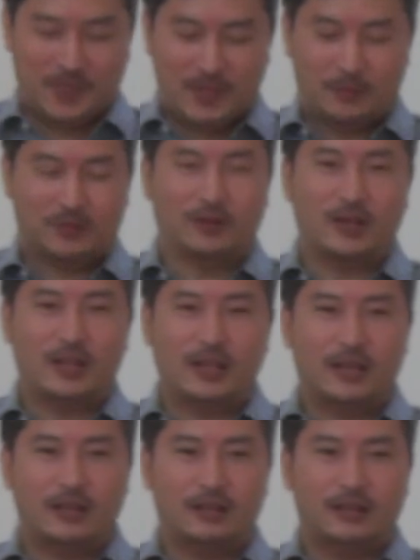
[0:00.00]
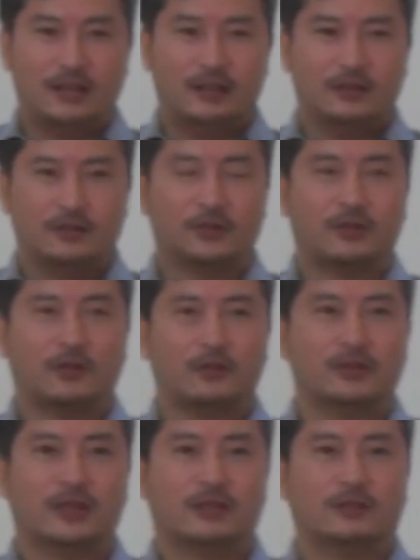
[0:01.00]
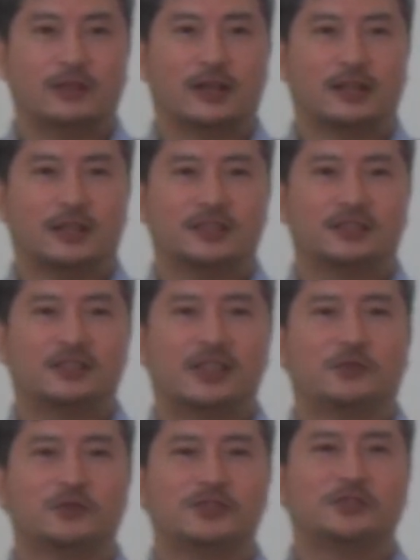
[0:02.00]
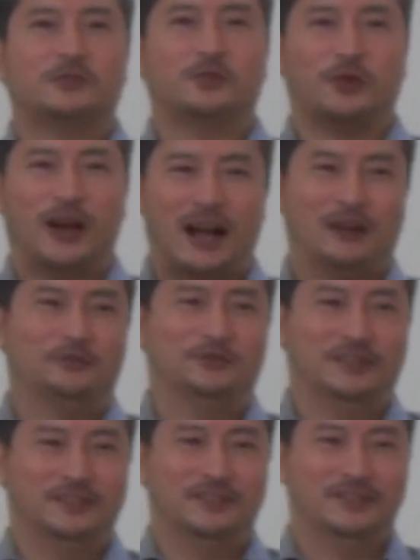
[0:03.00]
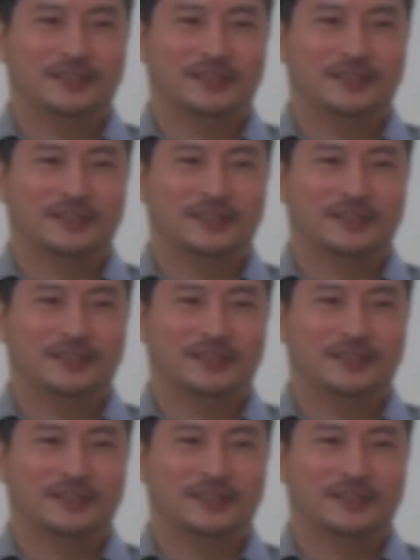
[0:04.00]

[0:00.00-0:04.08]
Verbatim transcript: でもそれその困難の中で知ってほしいことがあるんです、